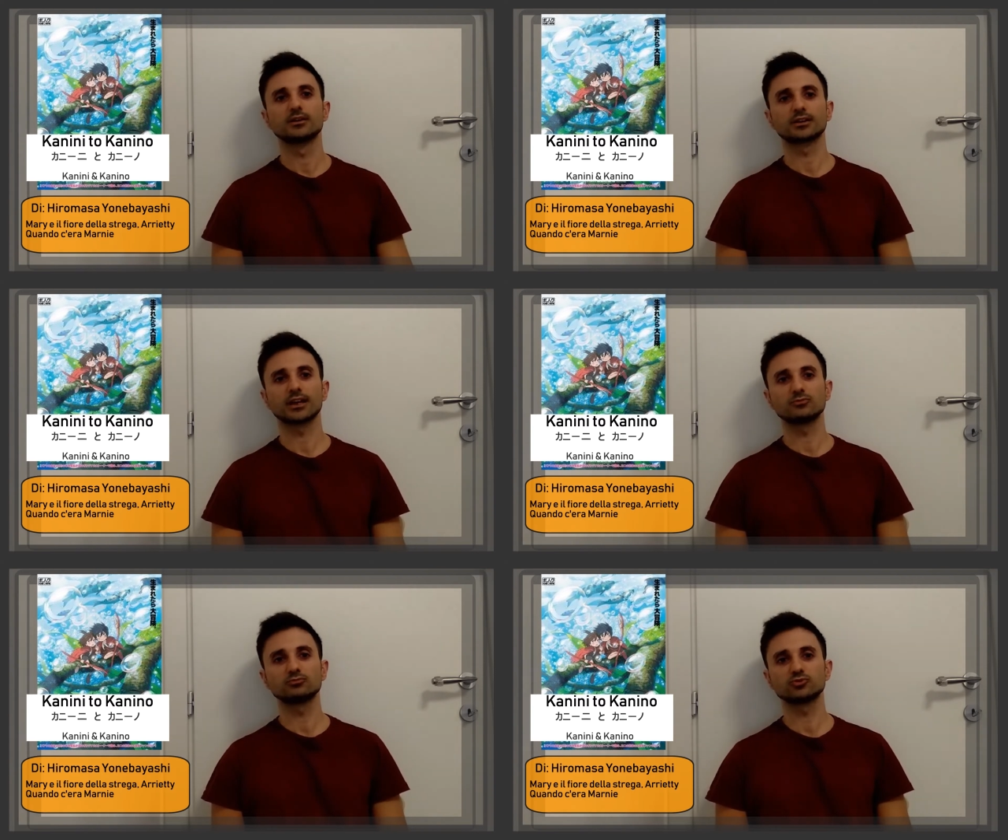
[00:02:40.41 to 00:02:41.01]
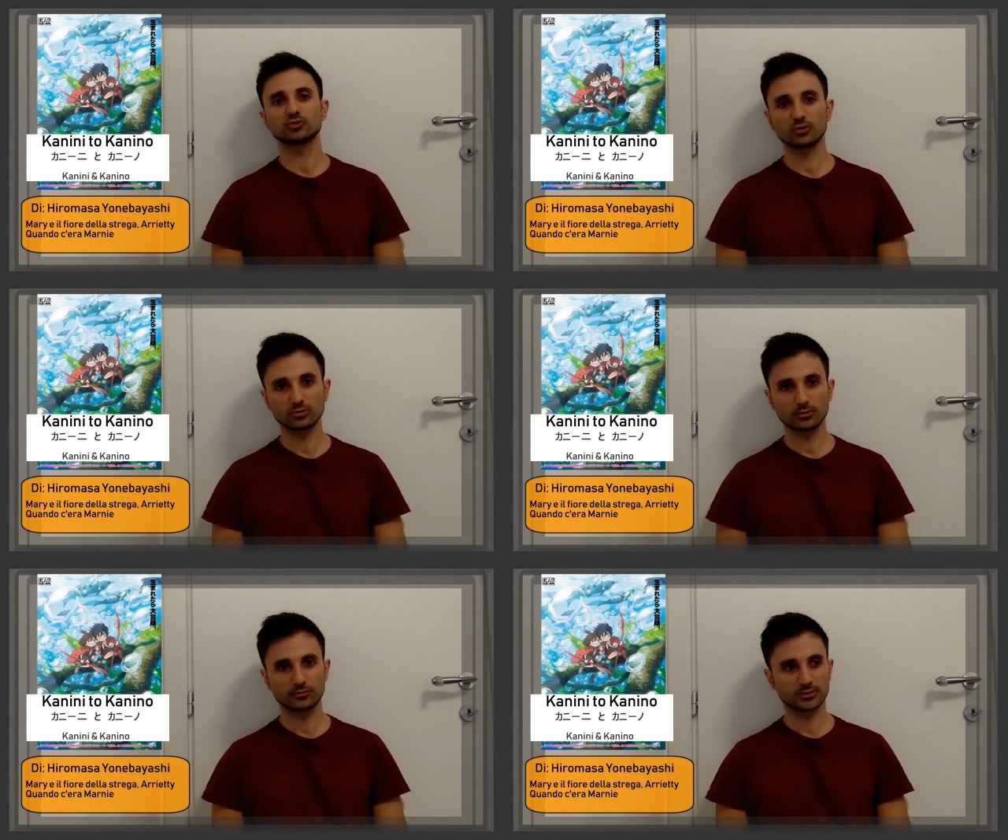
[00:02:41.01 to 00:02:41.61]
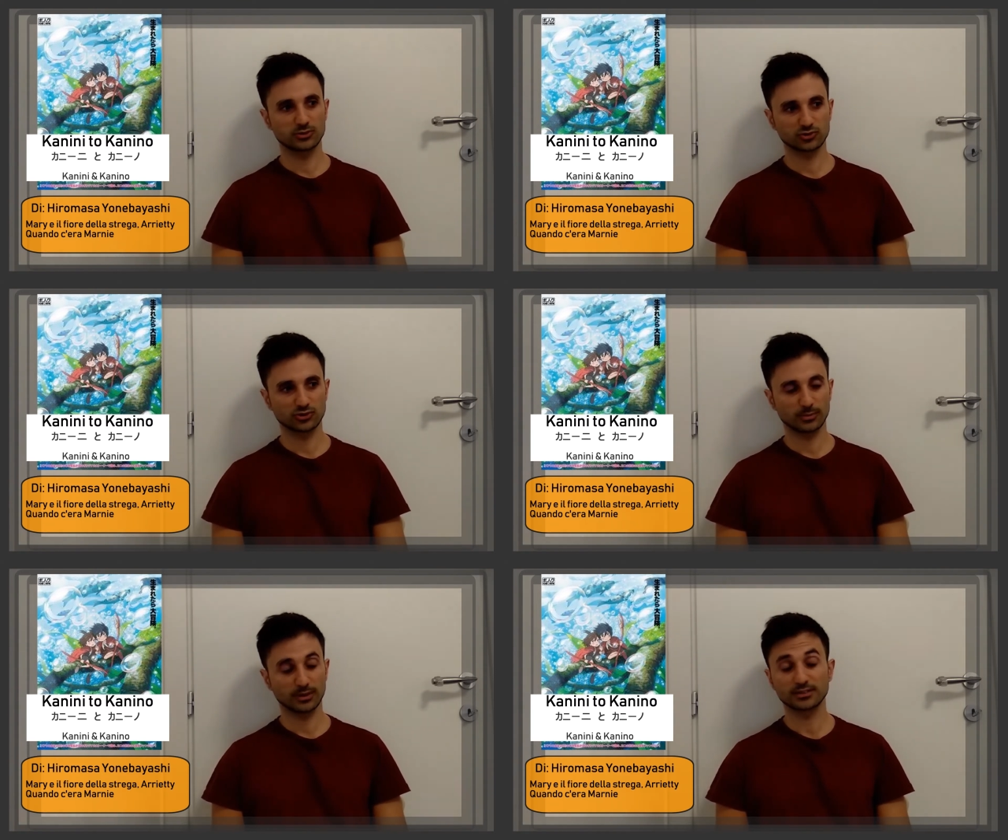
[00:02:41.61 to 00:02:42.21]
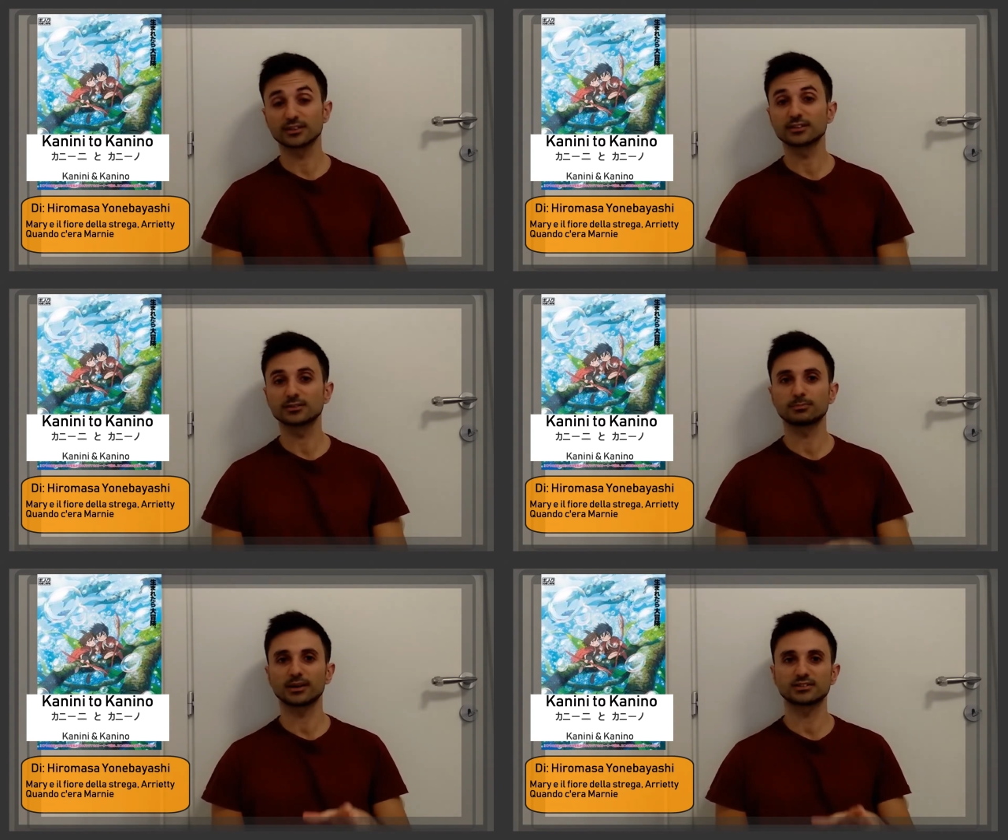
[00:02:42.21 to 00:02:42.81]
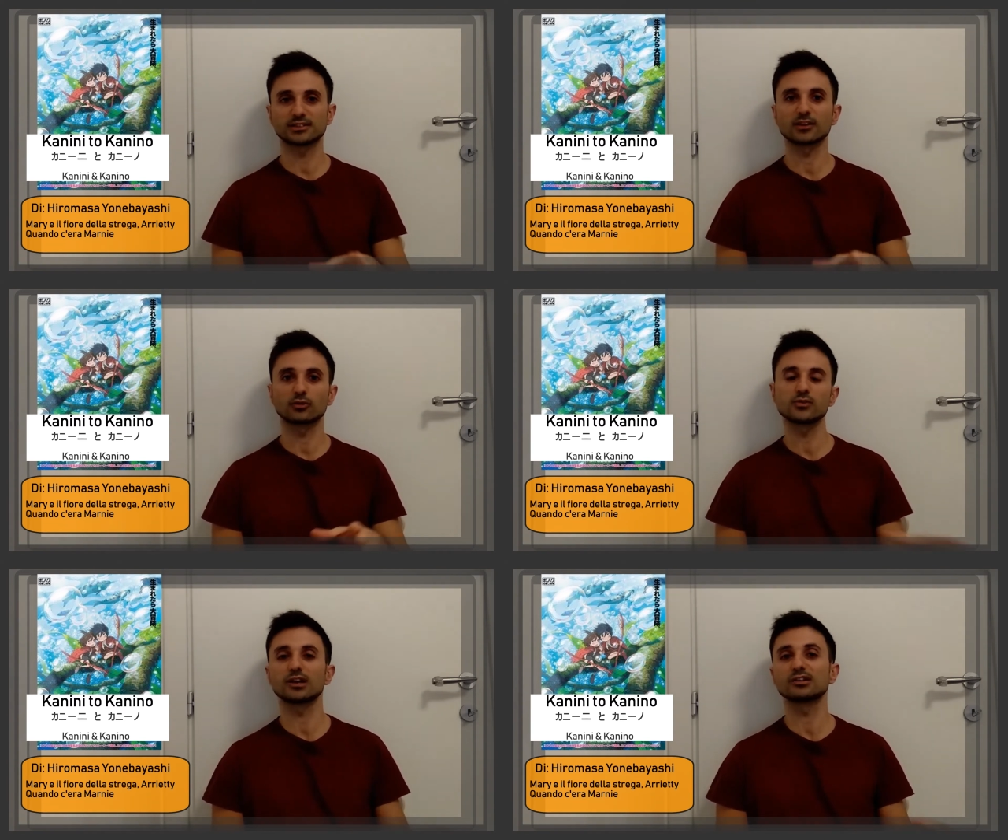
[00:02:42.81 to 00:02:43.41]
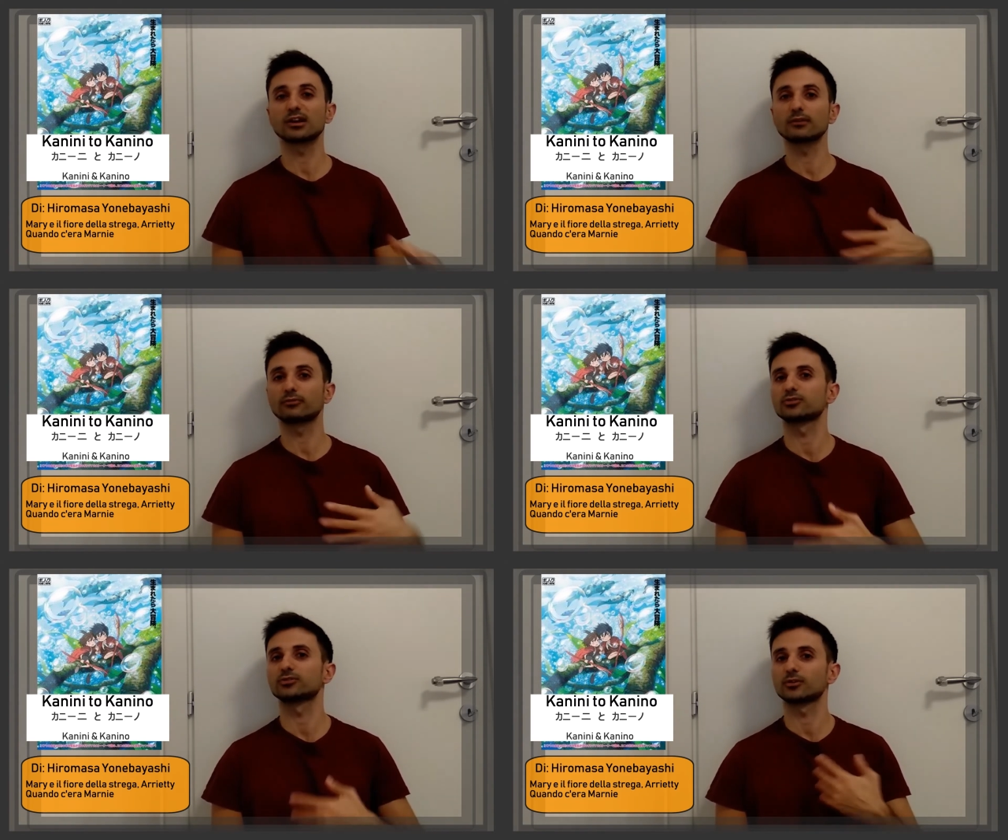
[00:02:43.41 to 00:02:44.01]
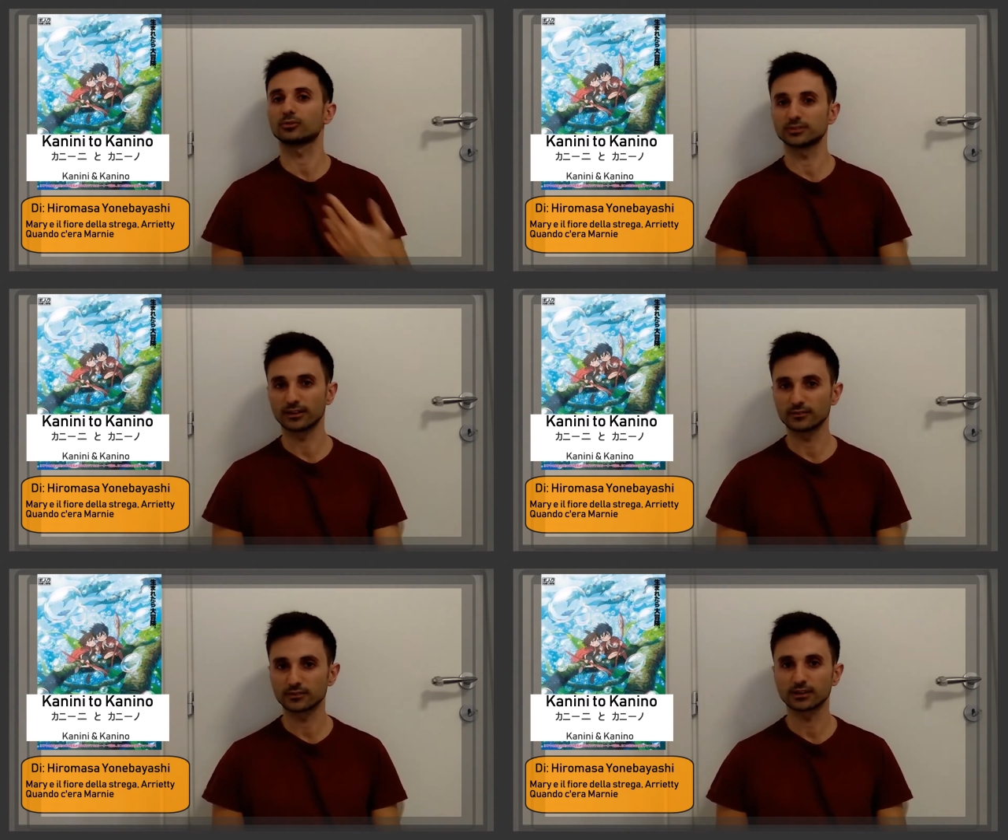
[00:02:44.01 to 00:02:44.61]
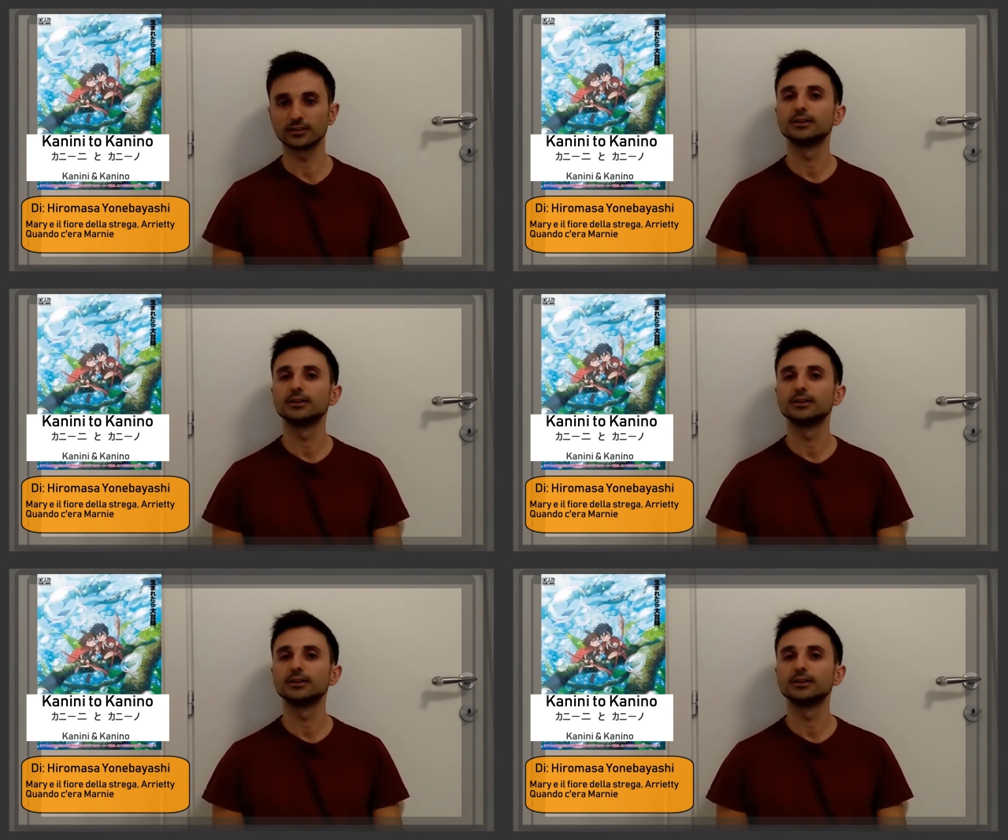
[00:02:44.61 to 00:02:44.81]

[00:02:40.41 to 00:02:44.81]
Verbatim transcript: che un giorno finisce per essere spazzato via da una forte corrente